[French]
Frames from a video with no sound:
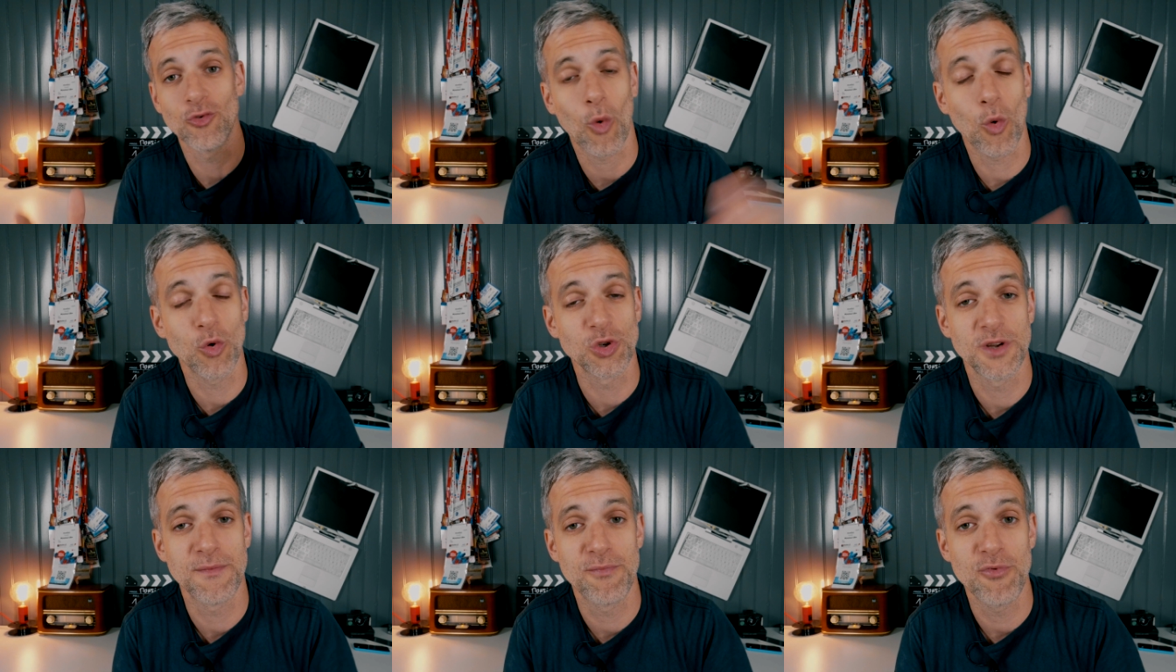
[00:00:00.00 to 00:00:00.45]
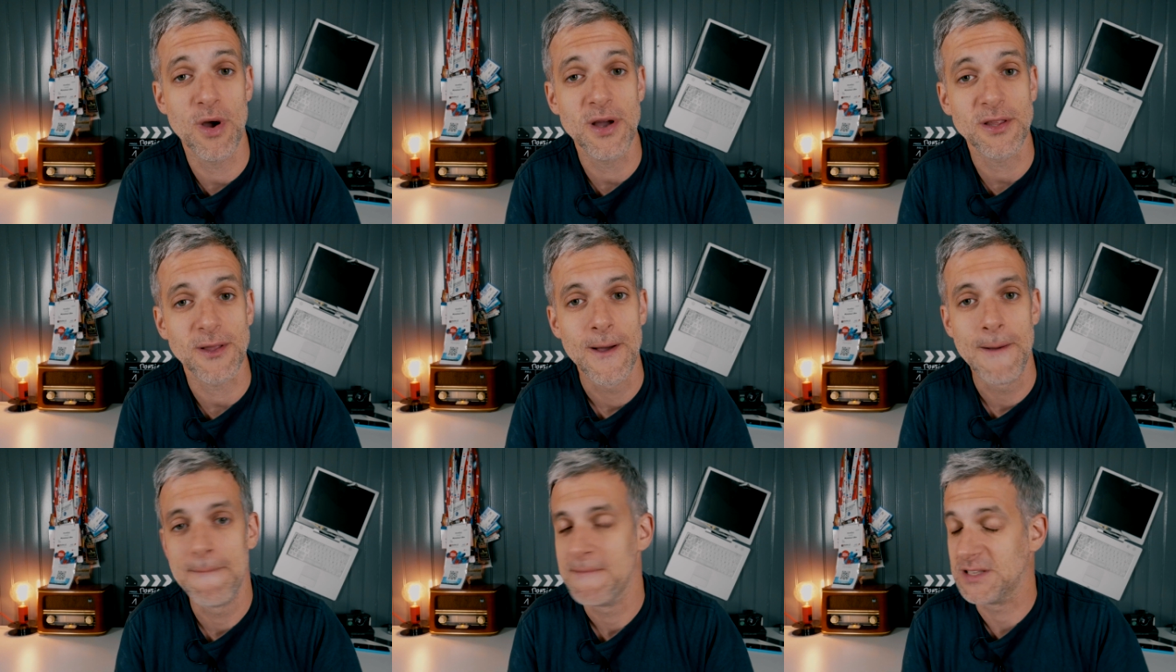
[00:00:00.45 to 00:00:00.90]
endroits où j'ai pu
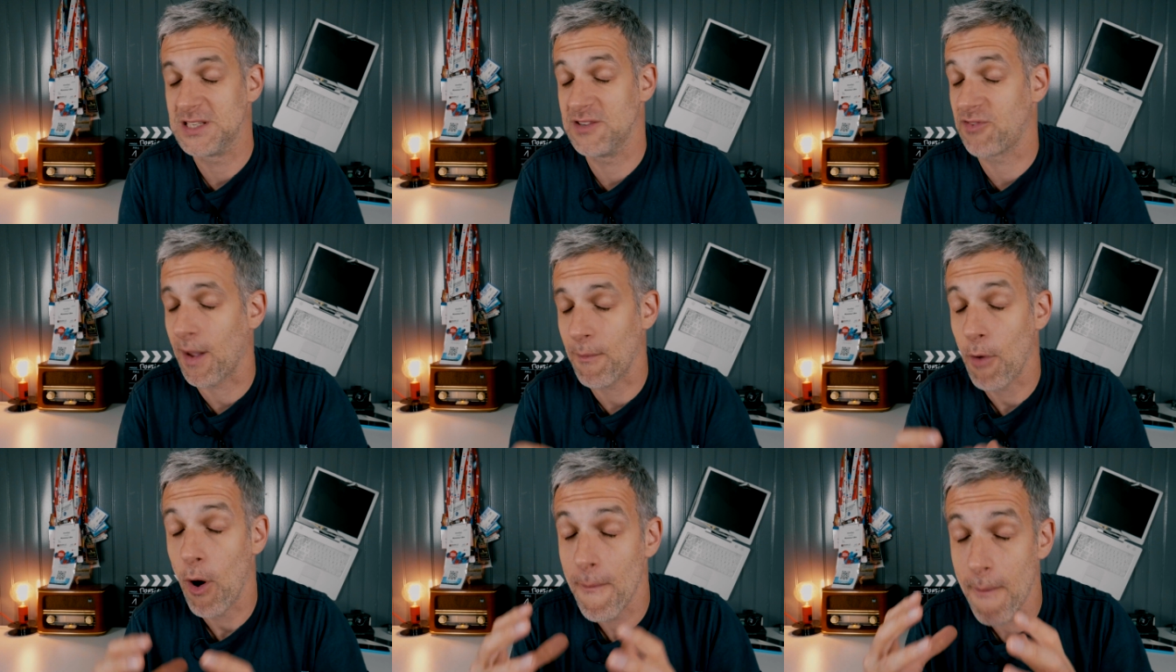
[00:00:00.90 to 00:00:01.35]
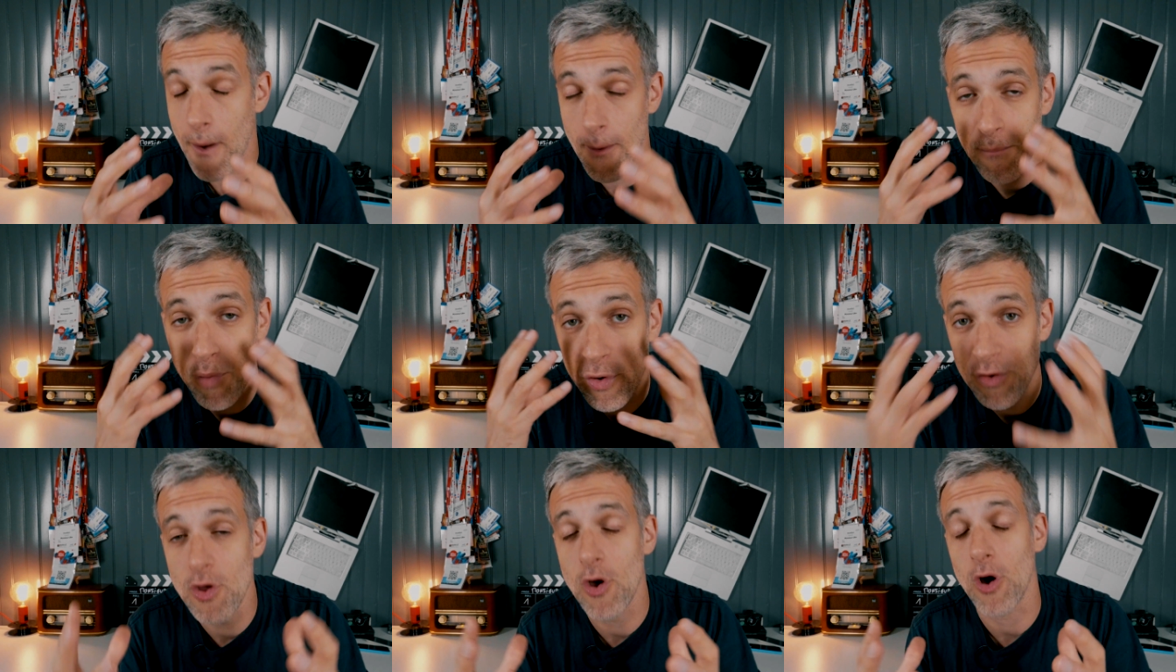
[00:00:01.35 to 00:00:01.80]
être, c'est vraiment un,
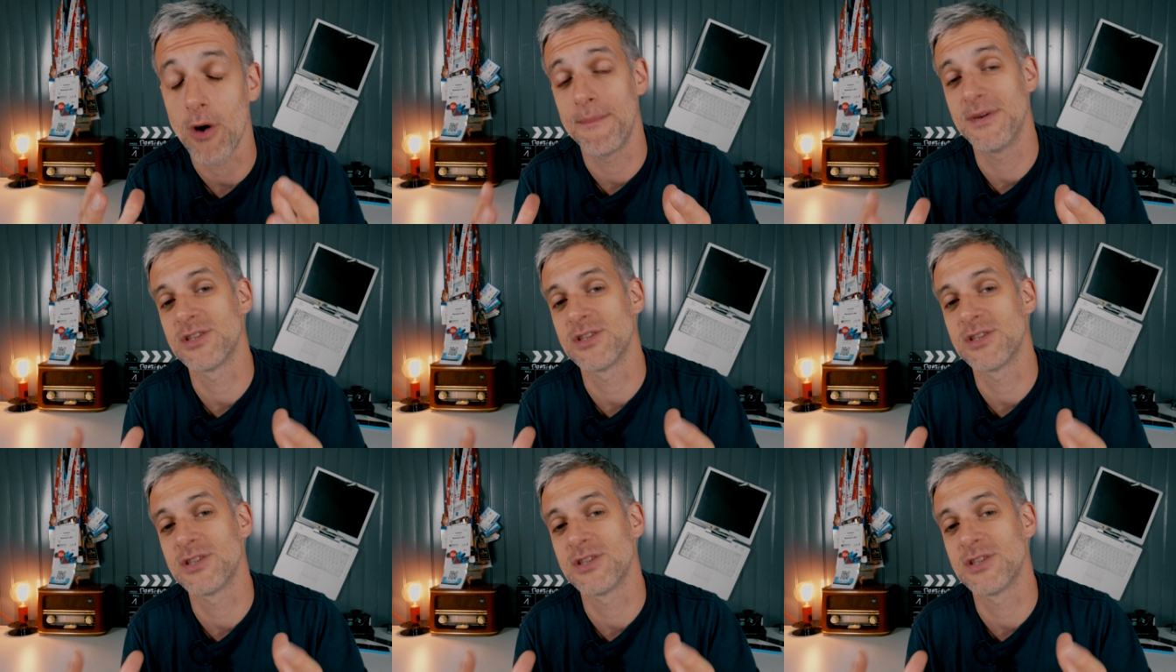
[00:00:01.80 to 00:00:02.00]
bonheur.